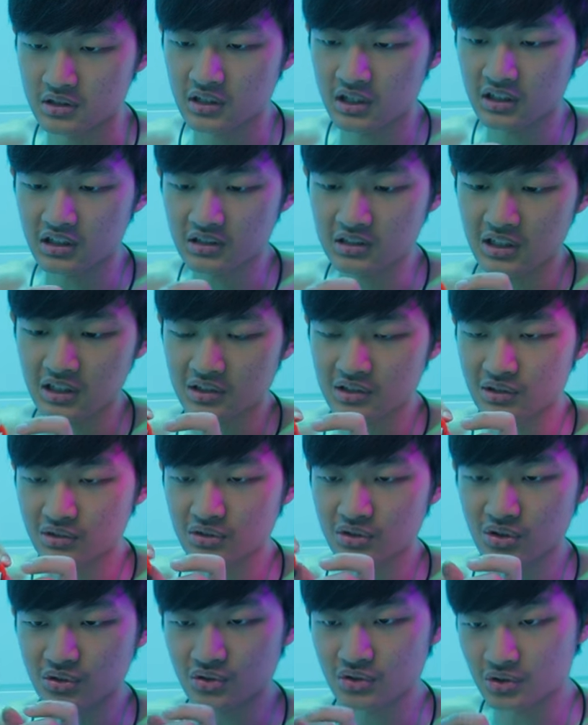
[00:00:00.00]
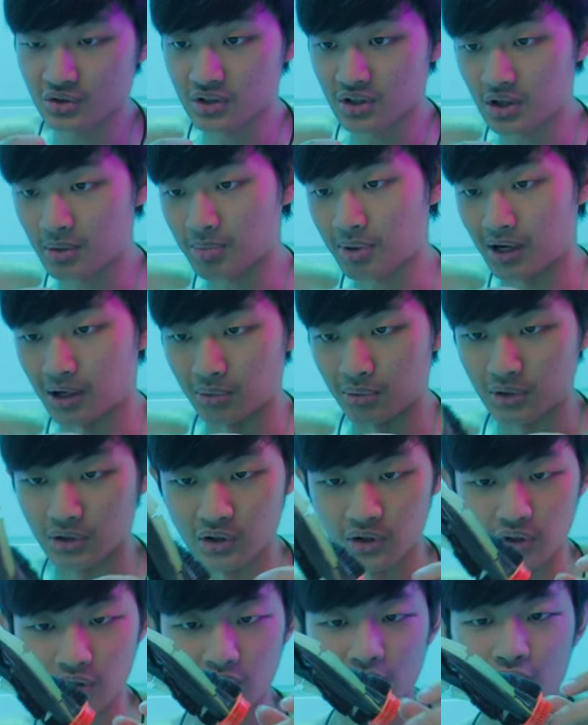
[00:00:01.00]
轻轻松松就可以把我们
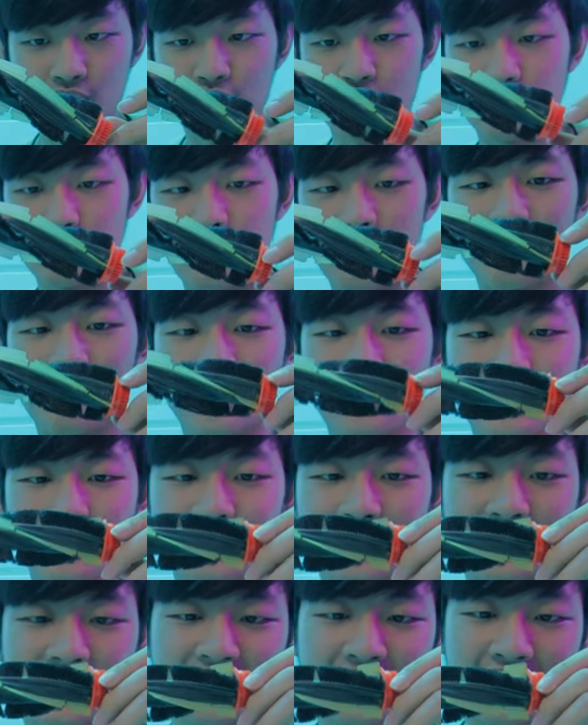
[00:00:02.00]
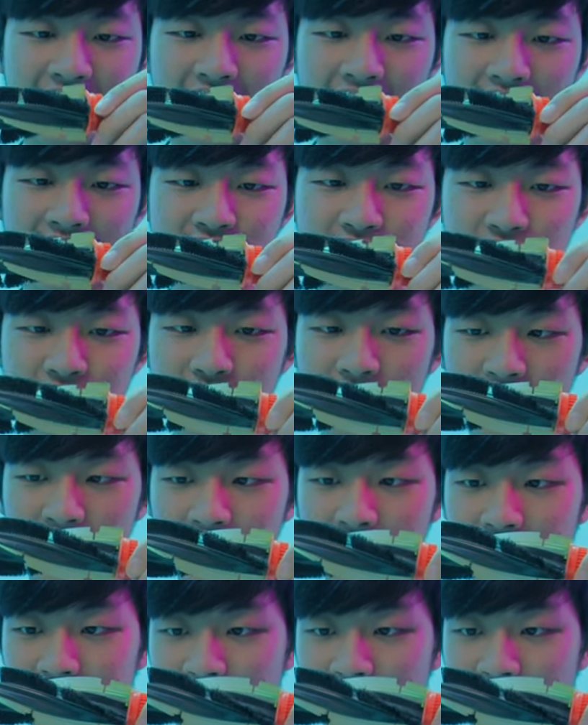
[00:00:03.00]
的刷毛整个拿出来。